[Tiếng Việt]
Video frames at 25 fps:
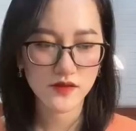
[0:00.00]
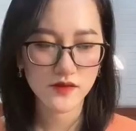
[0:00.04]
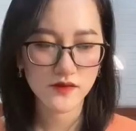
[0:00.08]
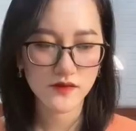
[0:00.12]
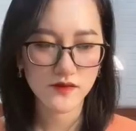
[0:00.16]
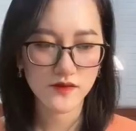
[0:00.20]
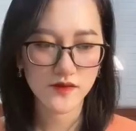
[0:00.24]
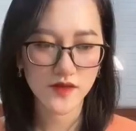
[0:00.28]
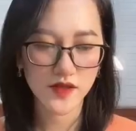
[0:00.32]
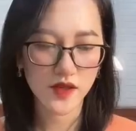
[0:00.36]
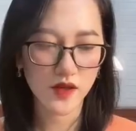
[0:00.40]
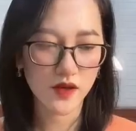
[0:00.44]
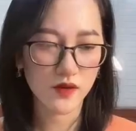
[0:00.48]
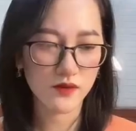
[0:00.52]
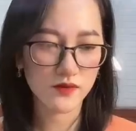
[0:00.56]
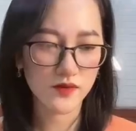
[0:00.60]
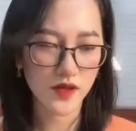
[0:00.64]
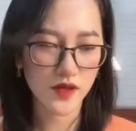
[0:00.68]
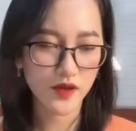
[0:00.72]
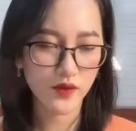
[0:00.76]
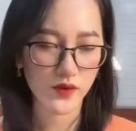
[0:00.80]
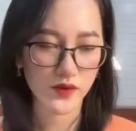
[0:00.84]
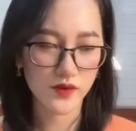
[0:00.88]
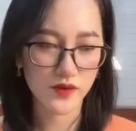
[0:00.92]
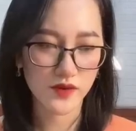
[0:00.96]
Vẫn không thay
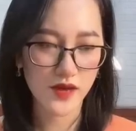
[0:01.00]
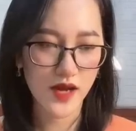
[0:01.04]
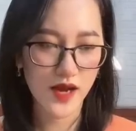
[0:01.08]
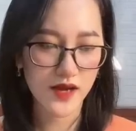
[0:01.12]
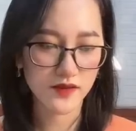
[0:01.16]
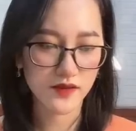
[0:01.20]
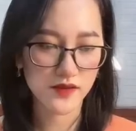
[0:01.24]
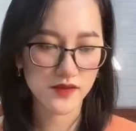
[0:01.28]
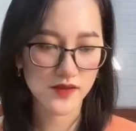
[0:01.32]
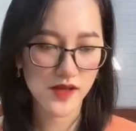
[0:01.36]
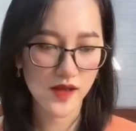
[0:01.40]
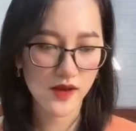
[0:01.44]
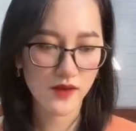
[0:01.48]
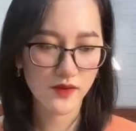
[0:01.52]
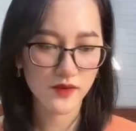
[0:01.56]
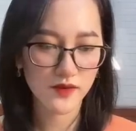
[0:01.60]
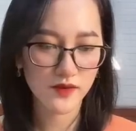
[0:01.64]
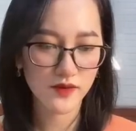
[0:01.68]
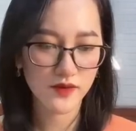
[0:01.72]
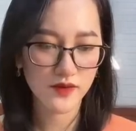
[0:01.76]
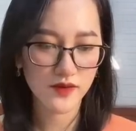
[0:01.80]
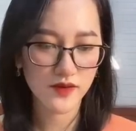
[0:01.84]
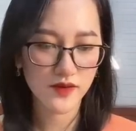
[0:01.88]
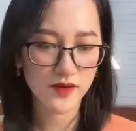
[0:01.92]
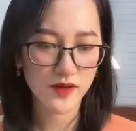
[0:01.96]
đổi thứ hạng được sao
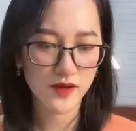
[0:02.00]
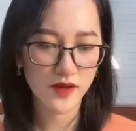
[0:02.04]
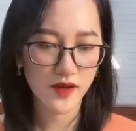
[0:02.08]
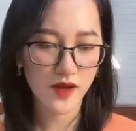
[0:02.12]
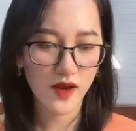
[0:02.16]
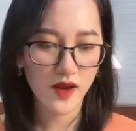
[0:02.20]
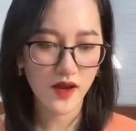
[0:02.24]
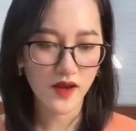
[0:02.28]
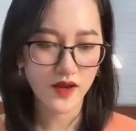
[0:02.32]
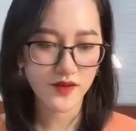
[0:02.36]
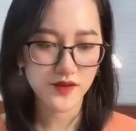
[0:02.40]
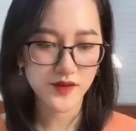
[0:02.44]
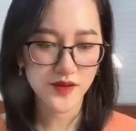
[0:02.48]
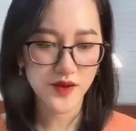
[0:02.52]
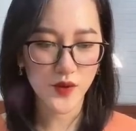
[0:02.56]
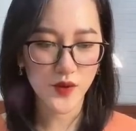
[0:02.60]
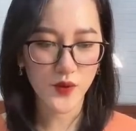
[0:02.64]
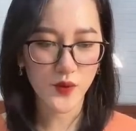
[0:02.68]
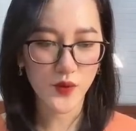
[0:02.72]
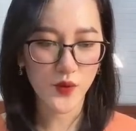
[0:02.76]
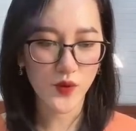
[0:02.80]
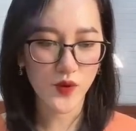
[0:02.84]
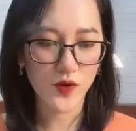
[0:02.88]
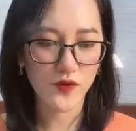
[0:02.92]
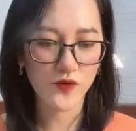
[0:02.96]
Đầu
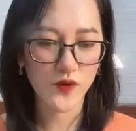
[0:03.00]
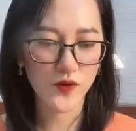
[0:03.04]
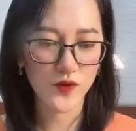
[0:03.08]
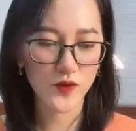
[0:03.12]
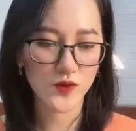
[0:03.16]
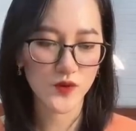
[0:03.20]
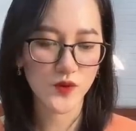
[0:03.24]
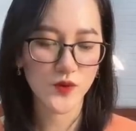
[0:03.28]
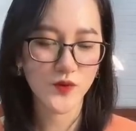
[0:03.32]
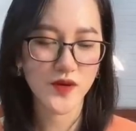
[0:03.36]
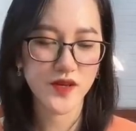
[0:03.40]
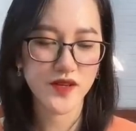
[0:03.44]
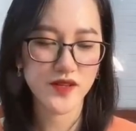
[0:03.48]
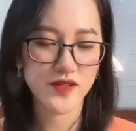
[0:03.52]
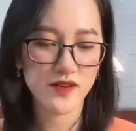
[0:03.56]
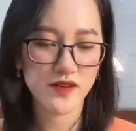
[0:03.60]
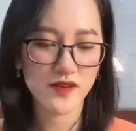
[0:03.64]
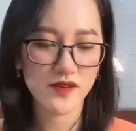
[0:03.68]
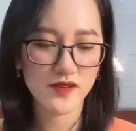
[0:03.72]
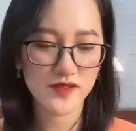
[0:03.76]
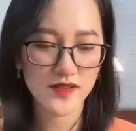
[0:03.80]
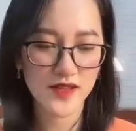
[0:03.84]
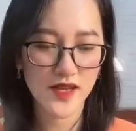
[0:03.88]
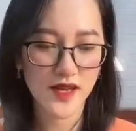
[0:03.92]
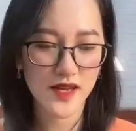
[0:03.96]
của Phủ Dung hơi
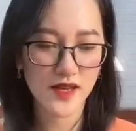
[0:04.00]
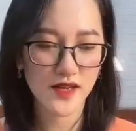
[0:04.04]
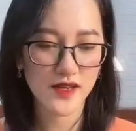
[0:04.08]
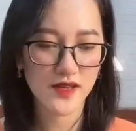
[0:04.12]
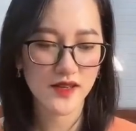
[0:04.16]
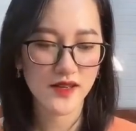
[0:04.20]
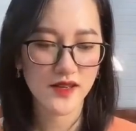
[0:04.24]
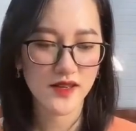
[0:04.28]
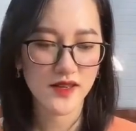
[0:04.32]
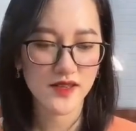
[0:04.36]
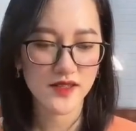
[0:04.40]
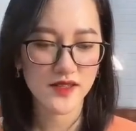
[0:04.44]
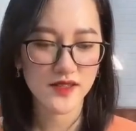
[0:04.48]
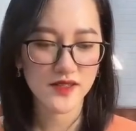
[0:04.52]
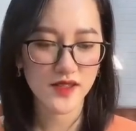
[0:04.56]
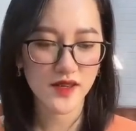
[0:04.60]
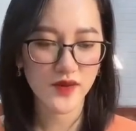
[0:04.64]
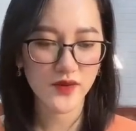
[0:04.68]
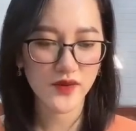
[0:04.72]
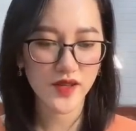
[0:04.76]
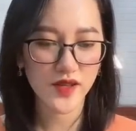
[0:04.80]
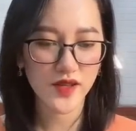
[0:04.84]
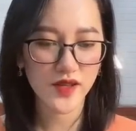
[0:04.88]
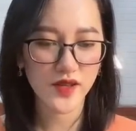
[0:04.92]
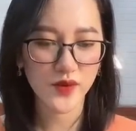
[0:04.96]
ngơ ra Sau
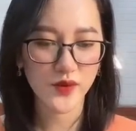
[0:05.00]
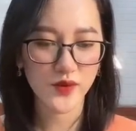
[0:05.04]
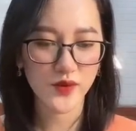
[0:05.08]
khi hiểu